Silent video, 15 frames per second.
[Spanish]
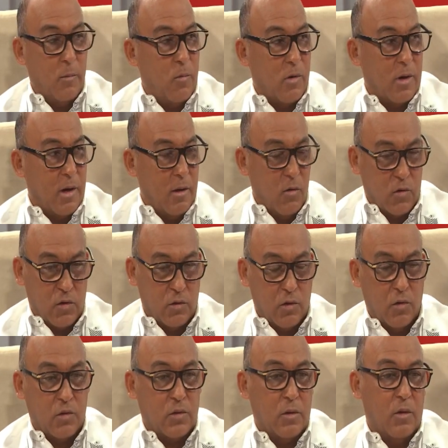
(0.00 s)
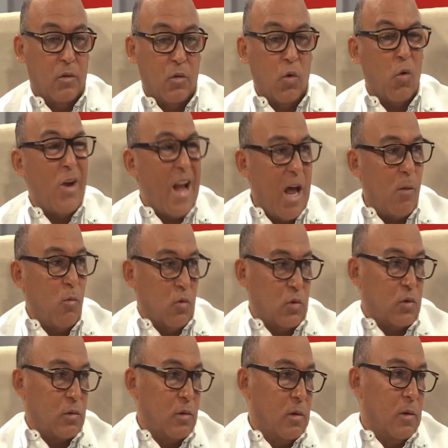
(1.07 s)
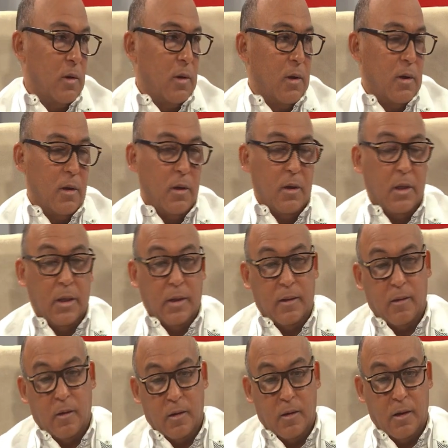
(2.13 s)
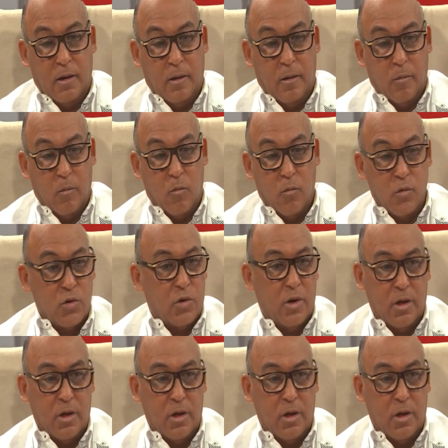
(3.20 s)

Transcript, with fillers: porque nosotros donamos eh, muchos